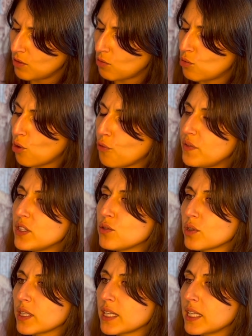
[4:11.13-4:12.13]
on a envie de se
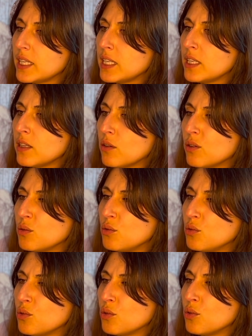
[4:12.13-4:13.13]
créer euh,
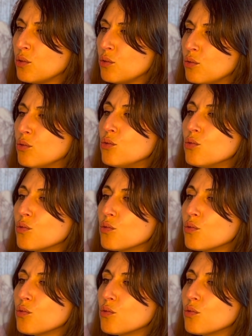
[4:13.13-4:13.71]
une,